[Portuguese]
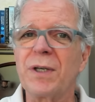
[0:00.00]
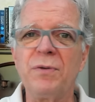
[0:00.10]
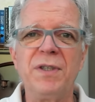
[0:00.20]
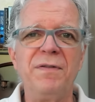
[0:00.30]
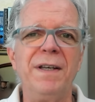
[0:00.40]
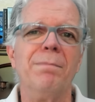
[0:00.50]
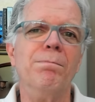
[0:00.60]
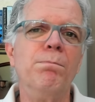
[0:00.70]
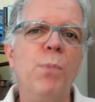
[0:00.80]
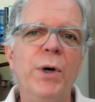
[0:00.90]
que eu tive
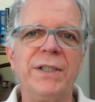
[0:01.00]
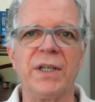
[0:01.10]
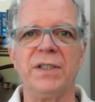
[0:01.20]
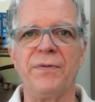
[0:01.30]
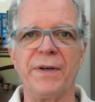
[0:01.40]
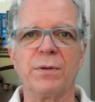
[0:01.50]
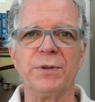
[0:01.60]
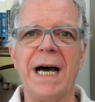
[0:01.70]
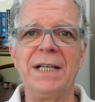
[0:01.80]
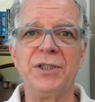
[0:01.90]
muita
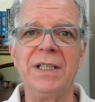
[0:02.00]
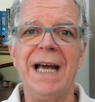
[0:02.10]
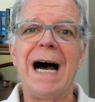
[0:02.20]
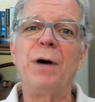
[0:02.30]
dificuldade